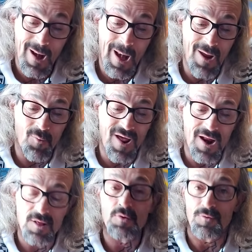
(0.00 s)

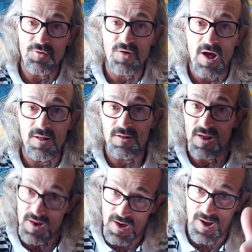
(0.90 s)
Leonardo Di
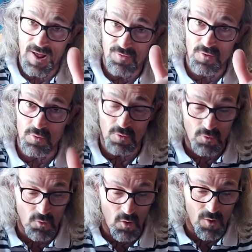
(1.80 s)
Sante, grazie di
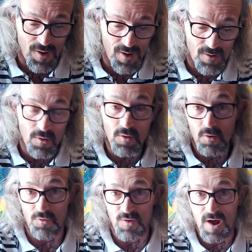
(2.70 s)
tutto cuore,
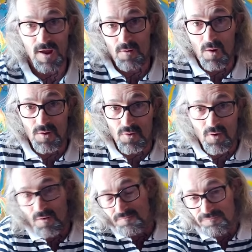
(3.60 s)
lo sai,
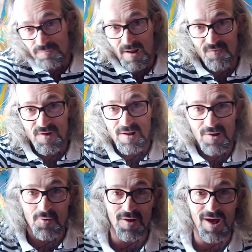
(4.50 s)
quando la vita
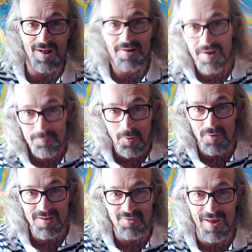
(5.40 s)
te l'ho data,
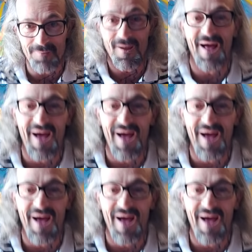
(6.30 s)
porta sempre